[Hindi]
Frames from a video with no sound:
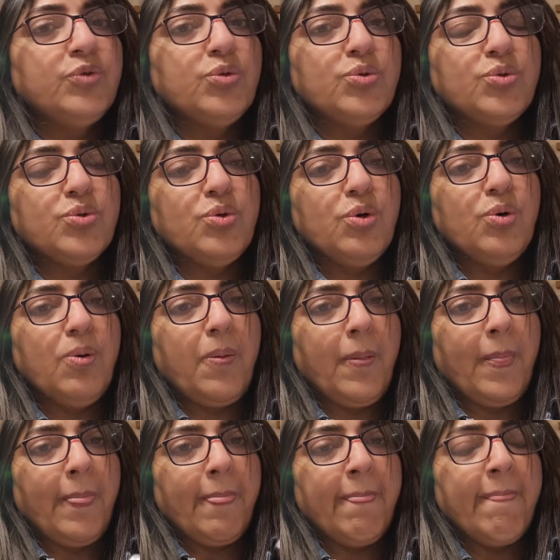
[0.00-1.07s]
तो सो
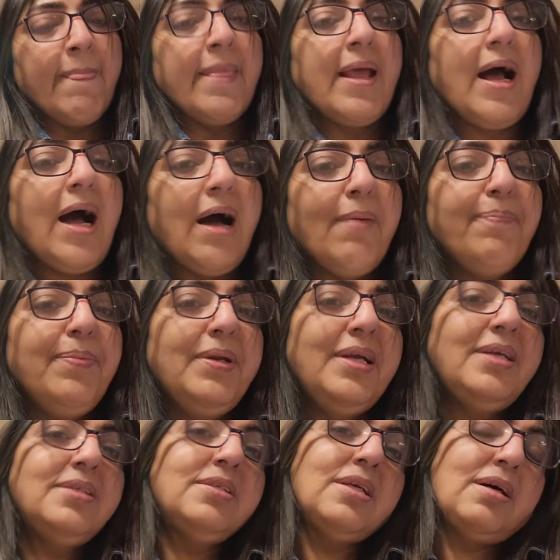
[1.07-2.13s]
आप
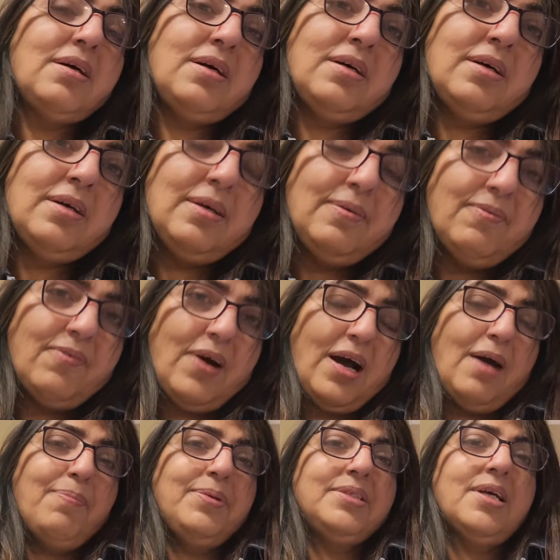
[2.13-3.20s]
प्लीज़
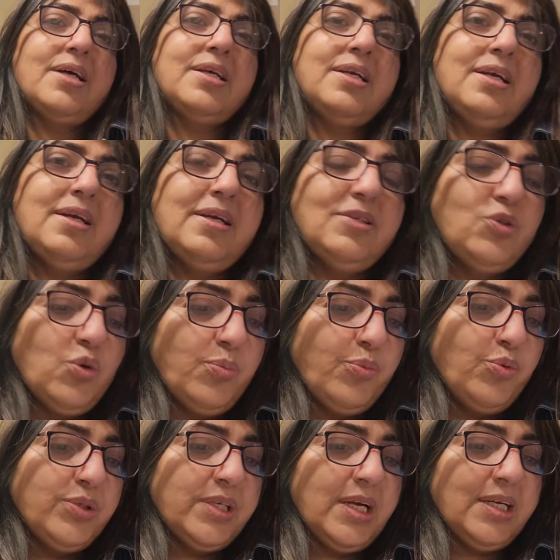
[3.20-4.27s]
वहाँ पे जाके जो
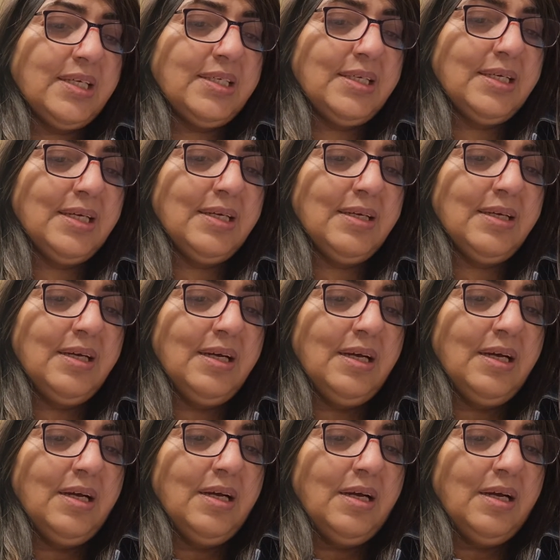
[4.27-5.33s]
पूछना है किसी ने
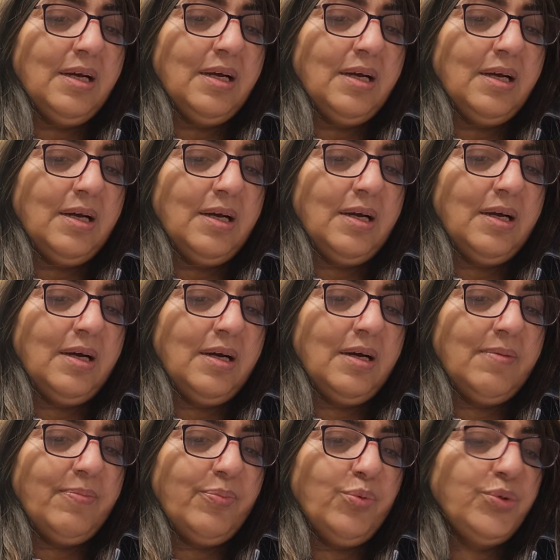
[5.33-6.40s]

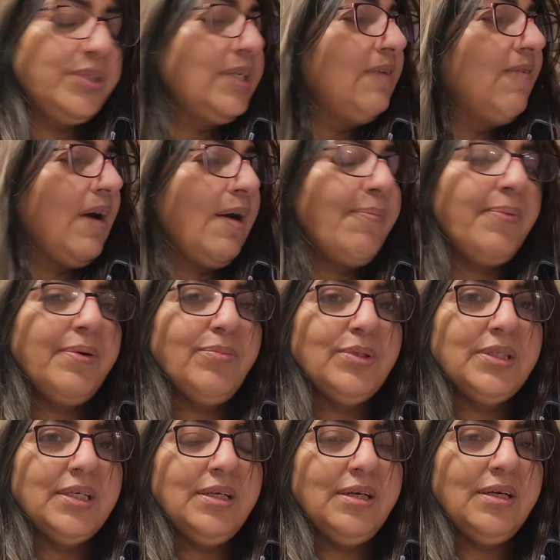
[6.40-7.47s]
पूछे वहाँ पे
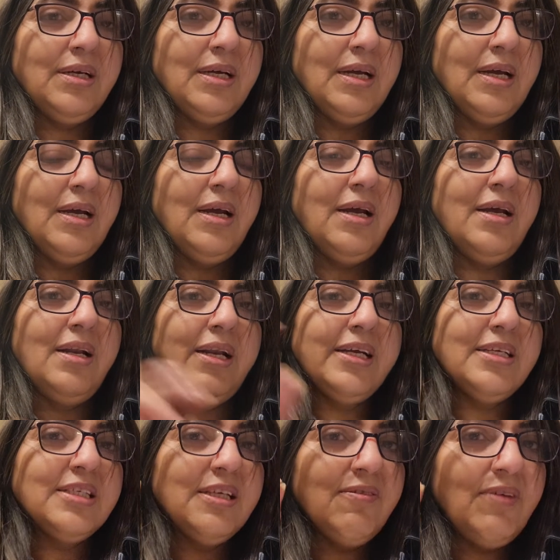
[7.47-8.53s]
मुझे
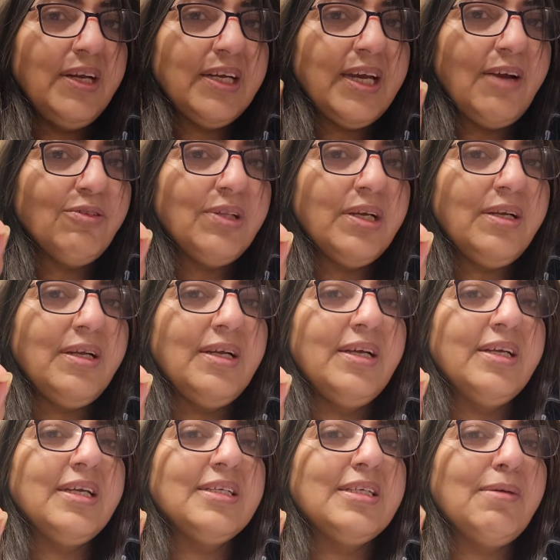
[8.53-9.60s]
लेकिन सिर्फ लिखे उधर
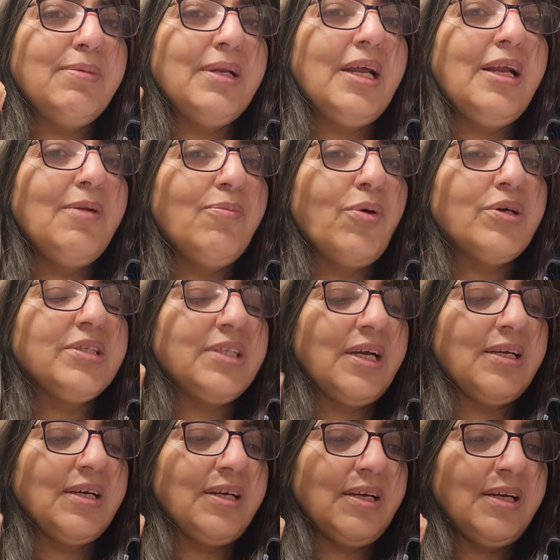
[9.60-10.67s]
कि समीरा इनबॉक्स
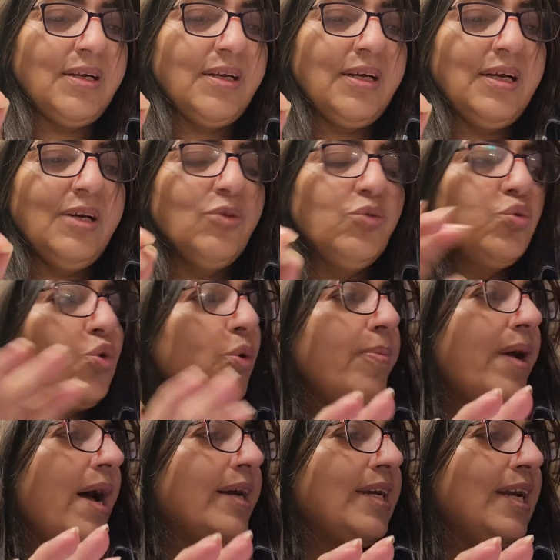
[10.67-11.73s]
चेक करें तो
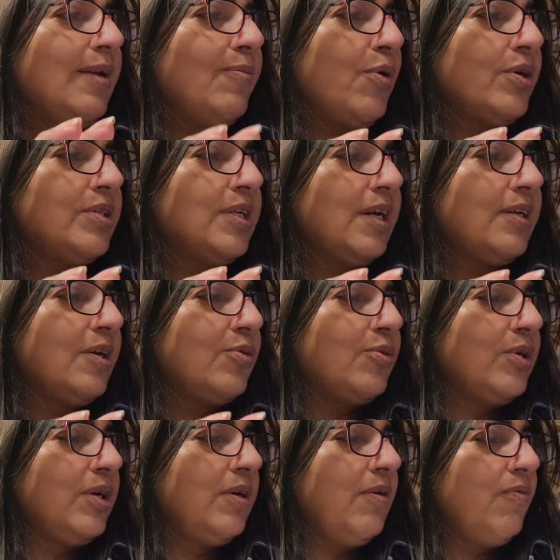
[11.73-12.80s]
मैं आके इनबॉक्स चेक
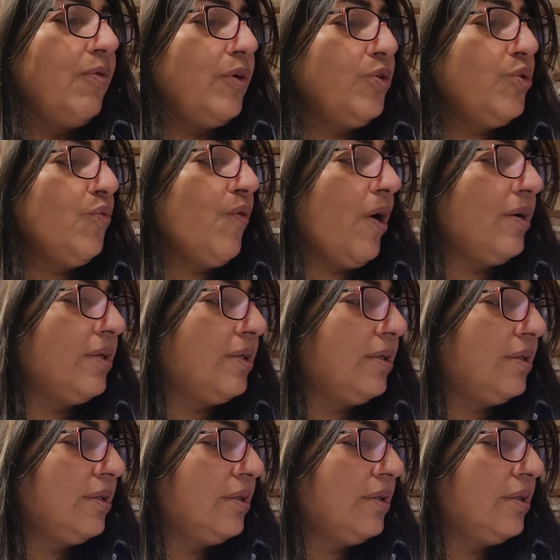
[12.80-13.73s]
करूँगी वॉट डू यू वॉन्ट